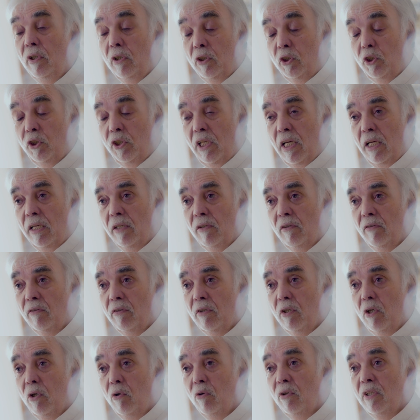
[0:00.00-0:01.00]
gestärkt
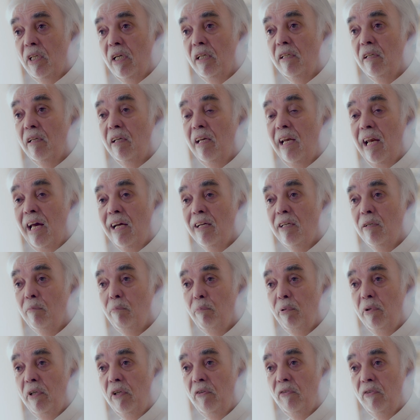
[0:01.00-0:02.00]
und einen langen
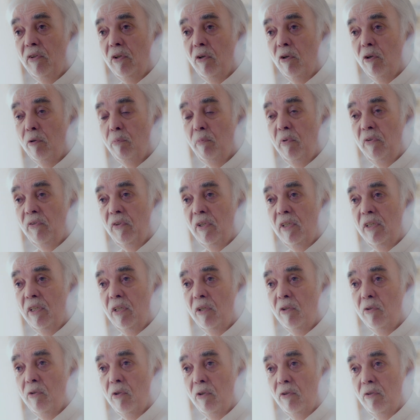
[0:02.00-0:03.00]
Plissyrock bis an die
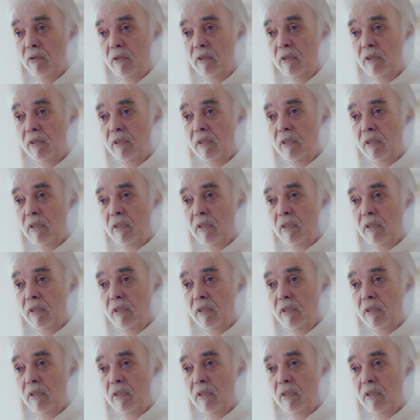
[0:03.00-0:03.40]
Knöchel.